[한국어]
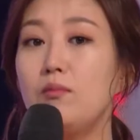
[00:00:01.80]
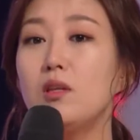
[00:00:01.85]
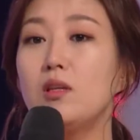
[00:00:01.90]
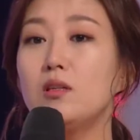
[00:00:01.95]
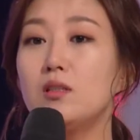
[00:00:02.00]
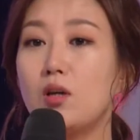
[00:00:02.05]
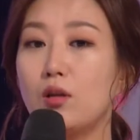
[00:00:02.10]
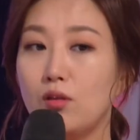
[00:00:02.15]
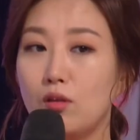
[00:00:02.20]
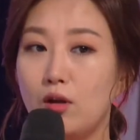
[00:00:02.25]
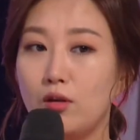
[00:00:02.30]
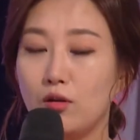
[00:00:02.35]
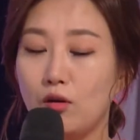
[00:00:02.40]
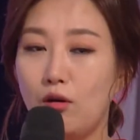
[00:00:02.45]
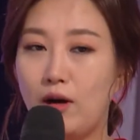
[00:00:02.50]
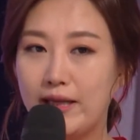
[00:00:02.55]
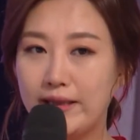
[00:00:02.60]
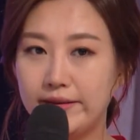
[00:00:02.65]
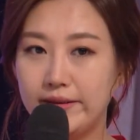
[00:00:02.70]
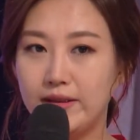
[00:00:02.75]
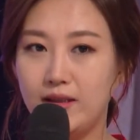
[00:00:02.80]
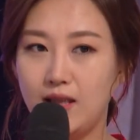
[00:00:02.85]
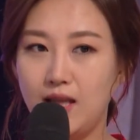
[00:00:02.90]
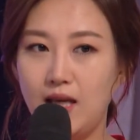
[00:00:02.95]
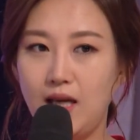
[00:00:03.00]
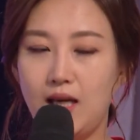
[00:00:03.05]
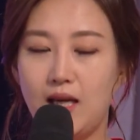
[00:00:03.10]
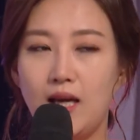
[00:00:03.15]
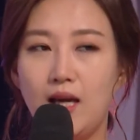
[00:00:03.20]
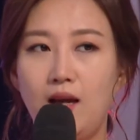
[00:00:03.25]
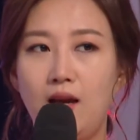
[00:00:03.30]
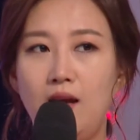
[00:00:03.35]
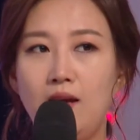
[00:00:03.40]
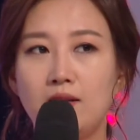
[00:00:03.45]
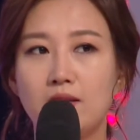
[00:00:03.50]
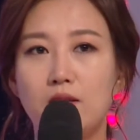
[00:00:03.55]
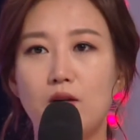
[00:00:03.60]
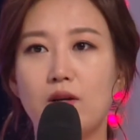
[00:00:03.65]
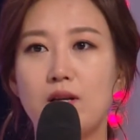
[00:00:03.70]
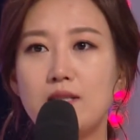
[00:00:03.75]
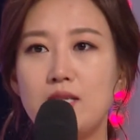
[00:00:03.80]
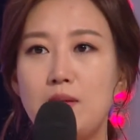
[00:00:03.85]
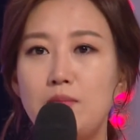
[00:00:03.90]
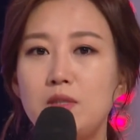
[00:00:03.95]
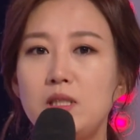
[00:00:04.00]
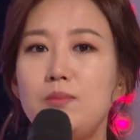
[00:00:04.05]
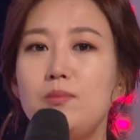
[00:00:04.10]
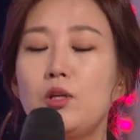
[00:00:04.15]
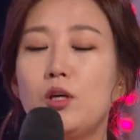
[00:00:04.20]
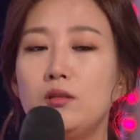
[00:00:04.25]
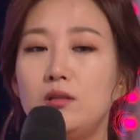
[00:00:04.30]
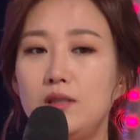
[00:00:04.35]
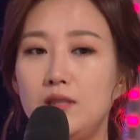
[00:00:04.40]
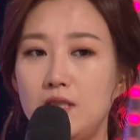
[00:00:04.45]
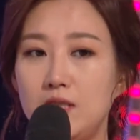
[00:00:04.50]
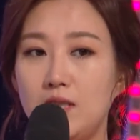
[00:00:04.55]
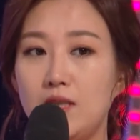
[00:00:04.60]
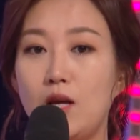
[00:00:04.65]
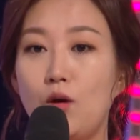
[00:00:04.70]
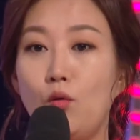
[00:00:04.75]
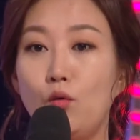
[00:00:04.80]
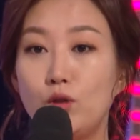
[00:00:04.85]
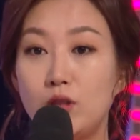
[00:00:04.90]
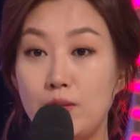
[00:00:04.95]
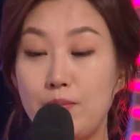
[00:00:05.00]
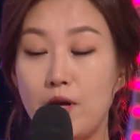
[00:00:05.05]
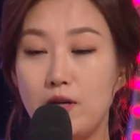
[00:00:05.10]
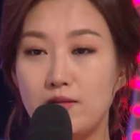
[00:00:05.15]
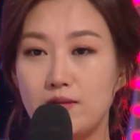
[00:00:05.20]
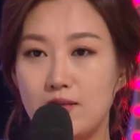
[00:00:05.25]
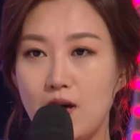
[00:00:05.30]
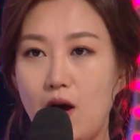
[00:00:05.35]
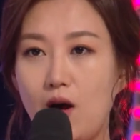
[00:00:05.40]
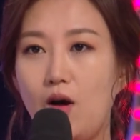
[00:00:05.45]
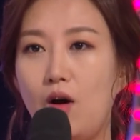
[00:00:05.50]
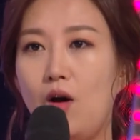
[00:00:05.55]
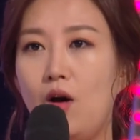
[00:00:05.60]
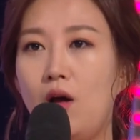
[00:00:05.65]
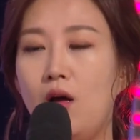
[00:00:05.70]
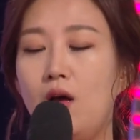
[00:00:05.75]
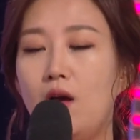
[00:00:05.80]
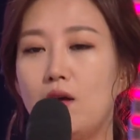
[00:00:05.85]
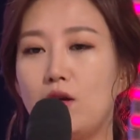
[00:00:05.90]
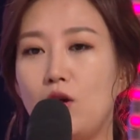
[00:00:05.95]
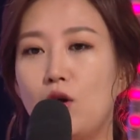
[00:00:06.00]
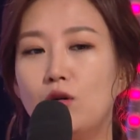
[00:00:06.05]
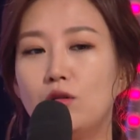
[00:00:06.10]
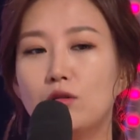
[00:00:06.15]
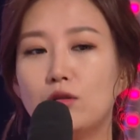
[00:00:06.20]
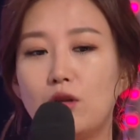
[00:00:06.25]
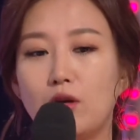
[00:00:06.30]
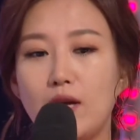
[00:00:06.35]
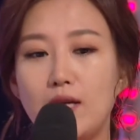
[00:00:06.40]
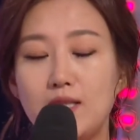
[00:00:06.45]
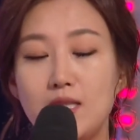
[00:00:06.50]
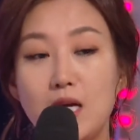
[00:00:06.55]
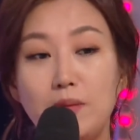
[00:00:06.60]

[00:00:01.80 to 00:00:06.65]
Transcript: 힘드셨던 것 같은데 그렇게 30년을 지내오시면서 영덕의